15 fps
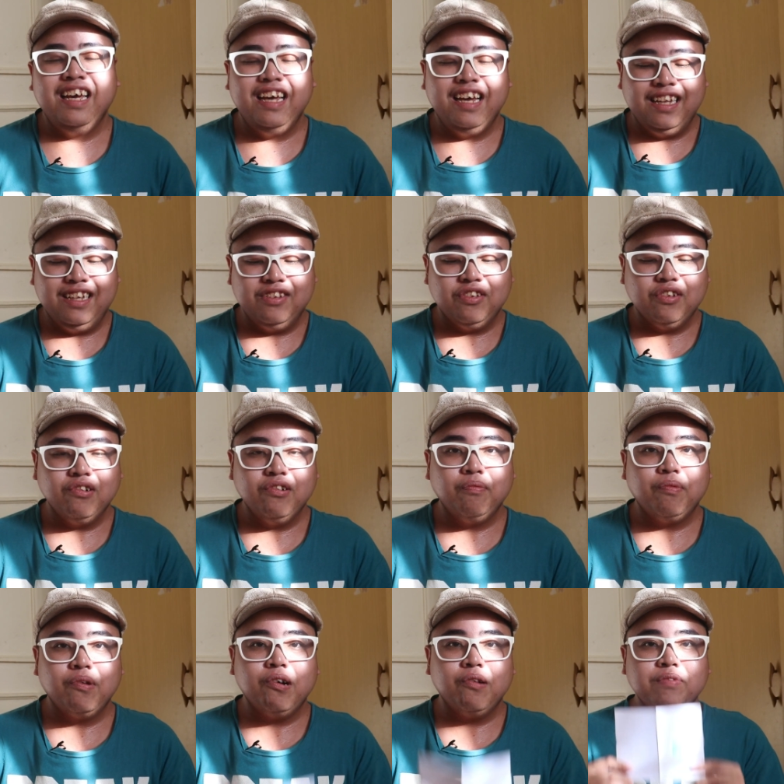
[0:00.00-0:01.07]
Ayan.
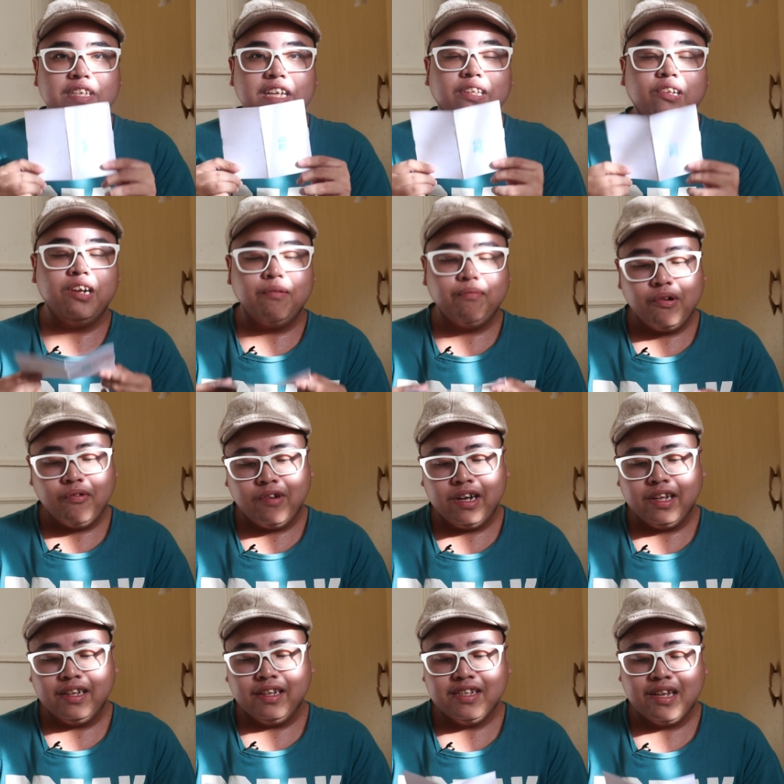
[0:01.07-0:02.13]
So, from sender number
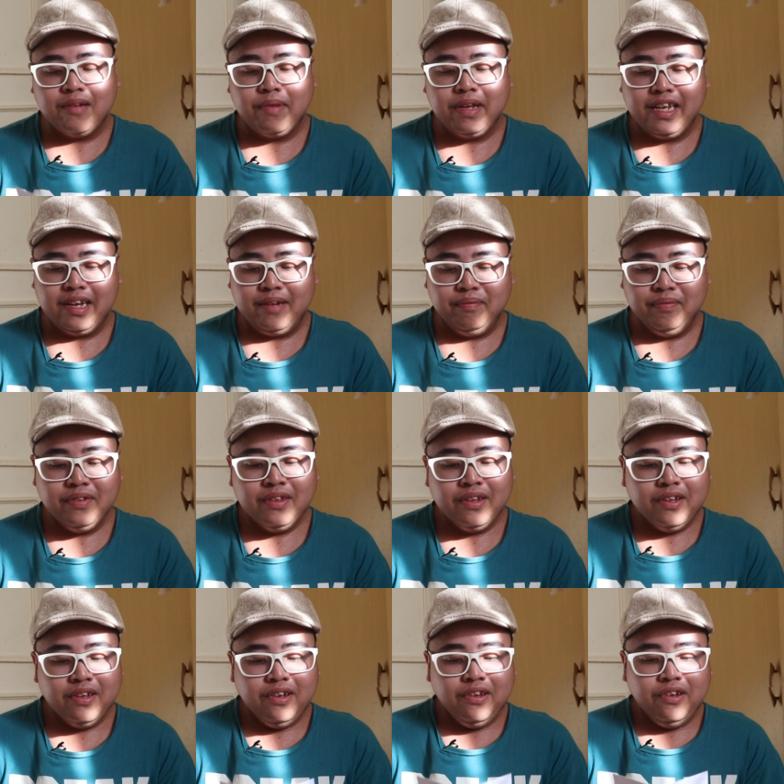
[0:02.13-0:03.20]
one, sabi niya,
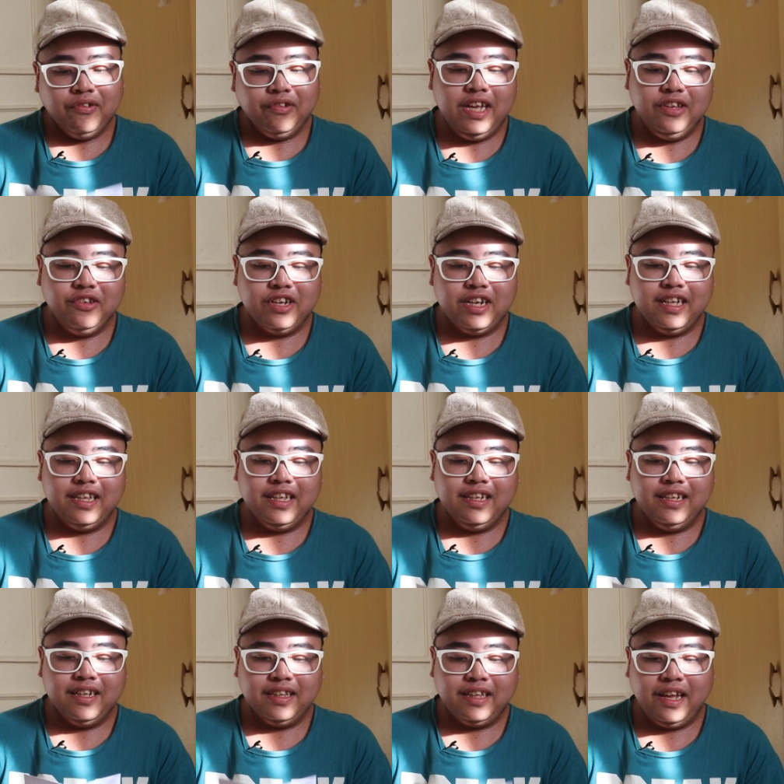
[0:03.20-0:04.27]
Kuya Jed,
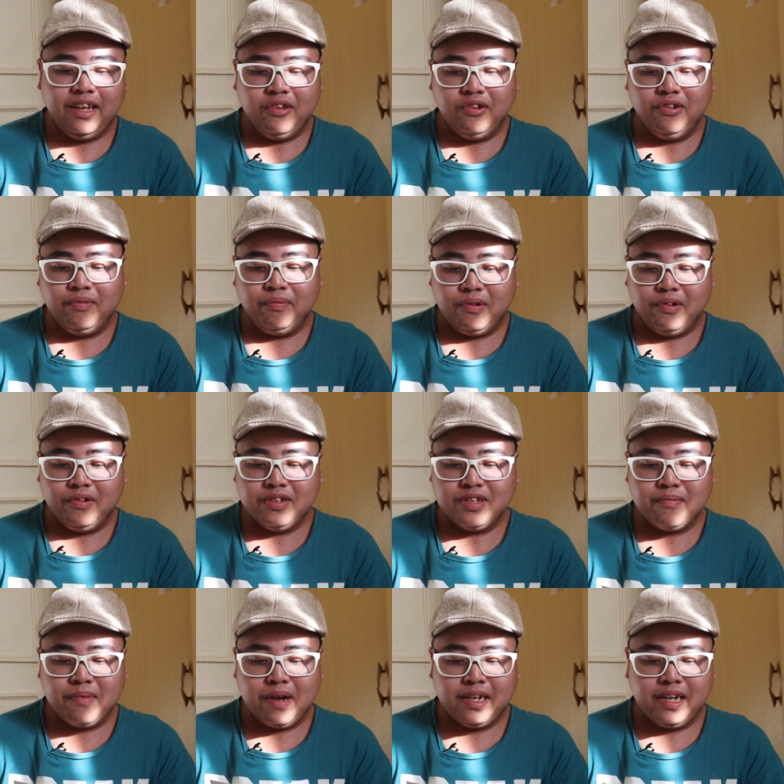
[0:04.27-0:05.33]
thank you po
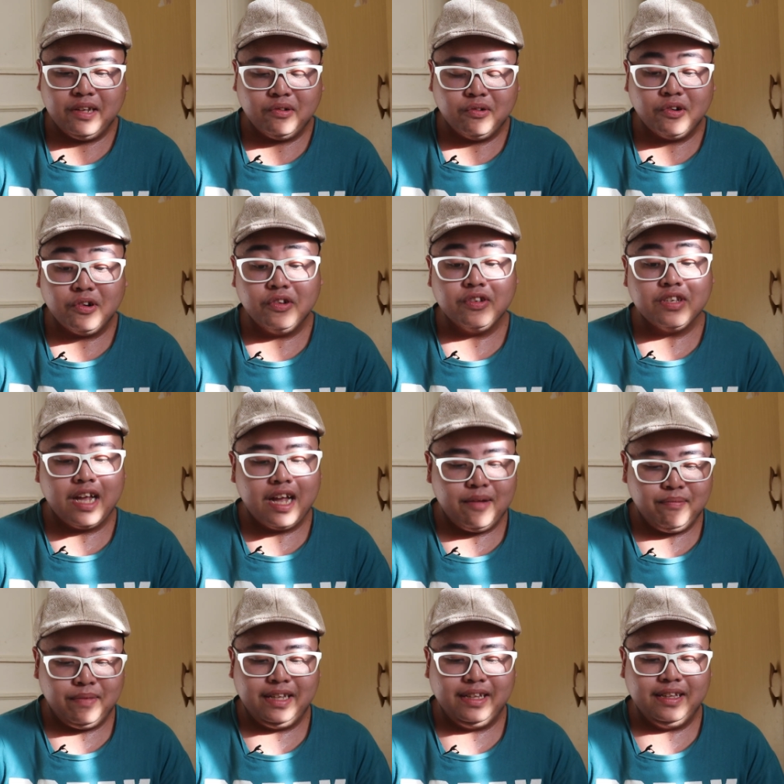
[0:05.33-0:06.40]
sa mga naituro niyo sa
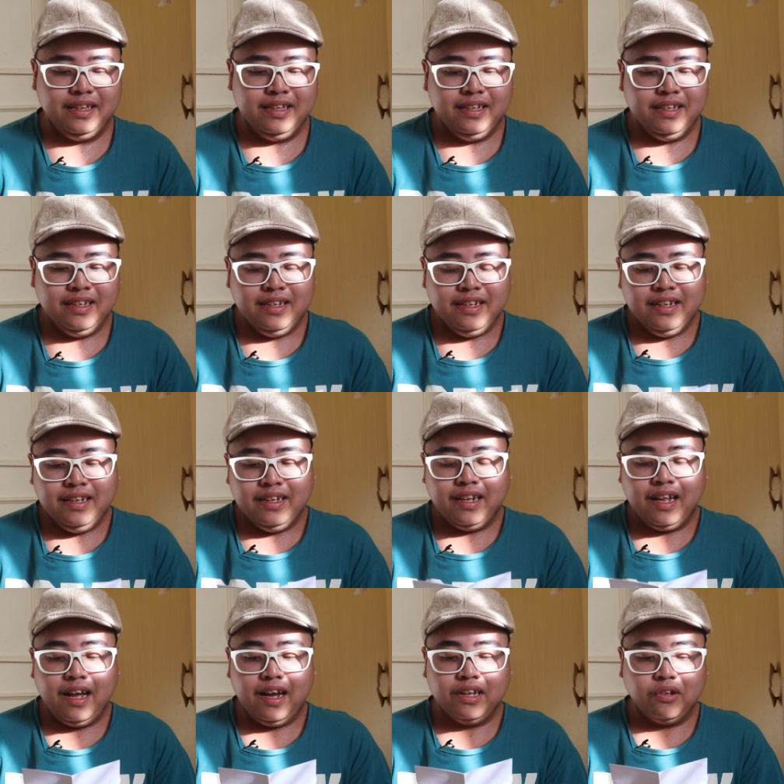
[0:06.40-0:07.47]
amin.
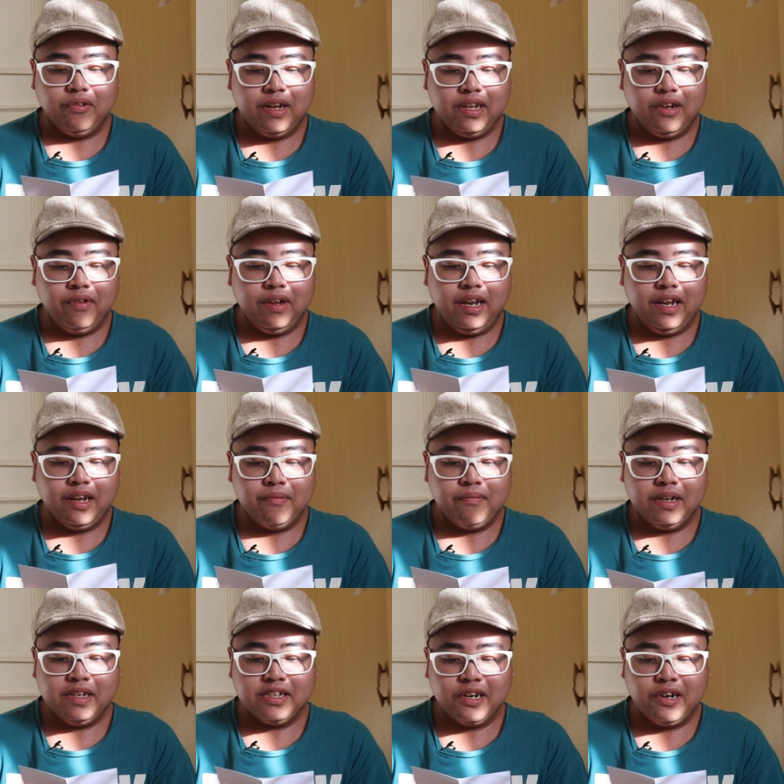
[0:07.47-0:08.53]
Nakakatuwa na willing ka
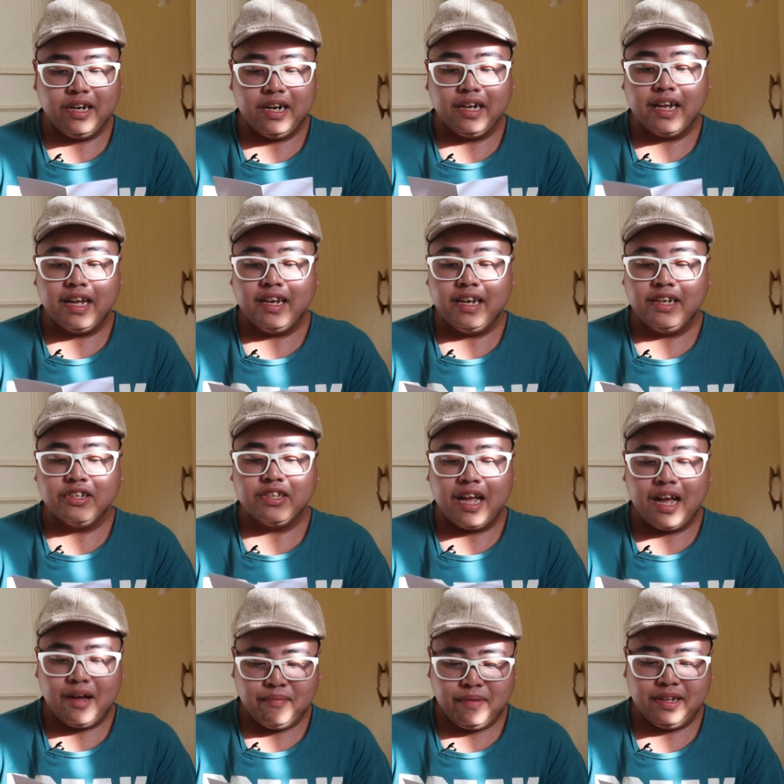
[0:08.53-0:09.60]
mag-share ng knowledge
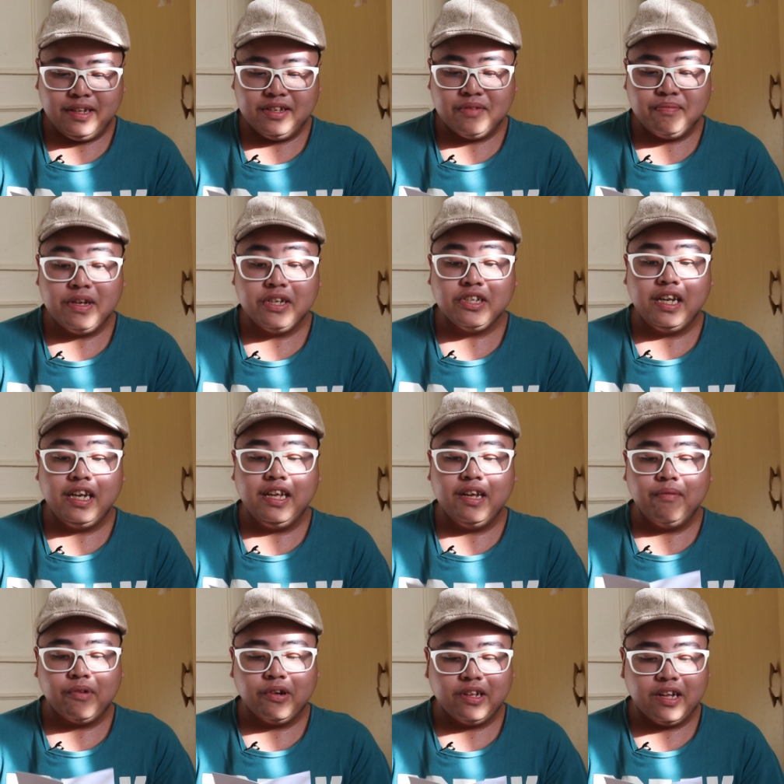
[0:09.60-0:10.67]
sa amin, especially
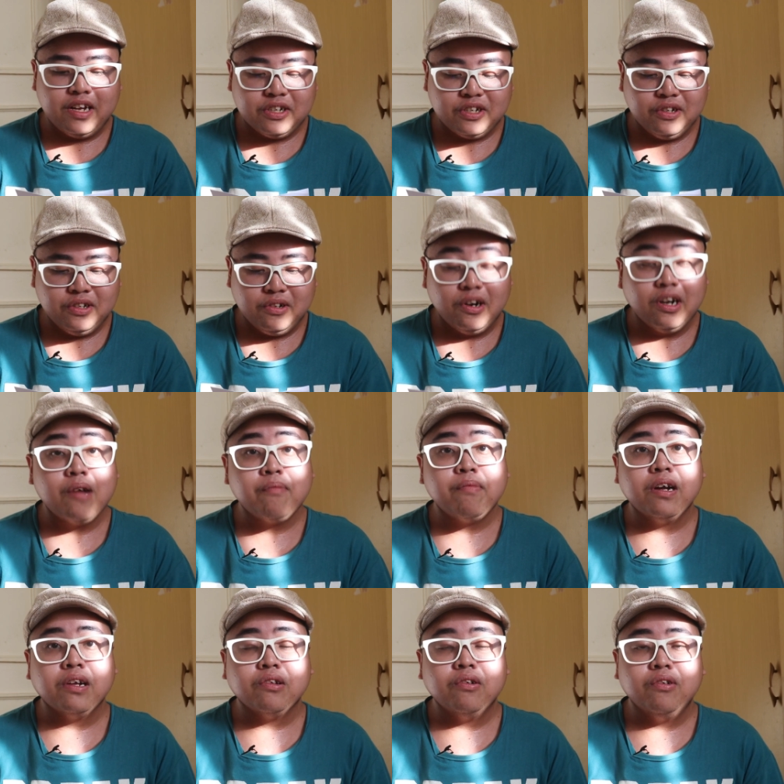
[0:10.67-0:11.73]
yung production or
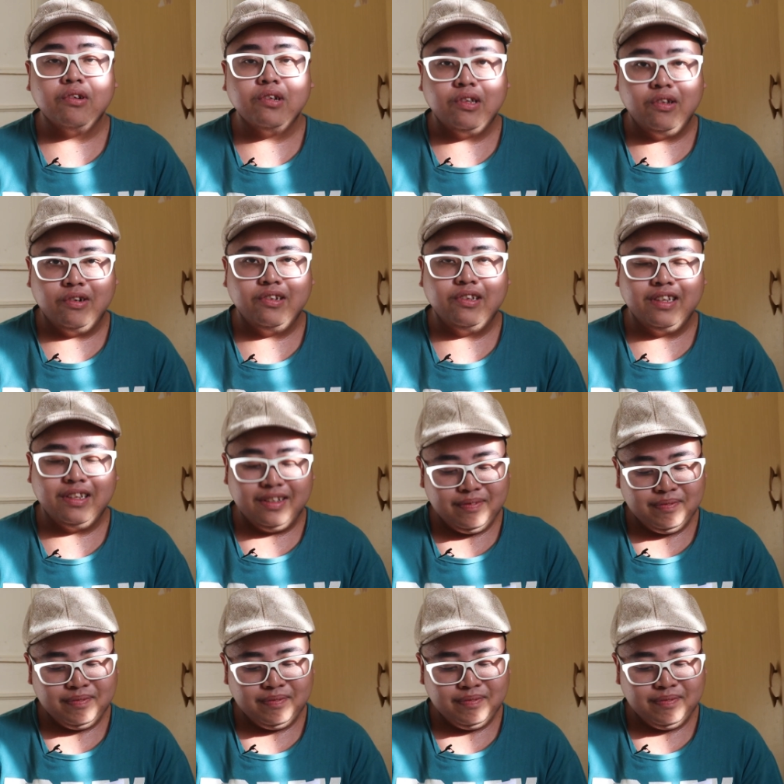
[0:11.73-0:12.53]
kapag tungkol doon.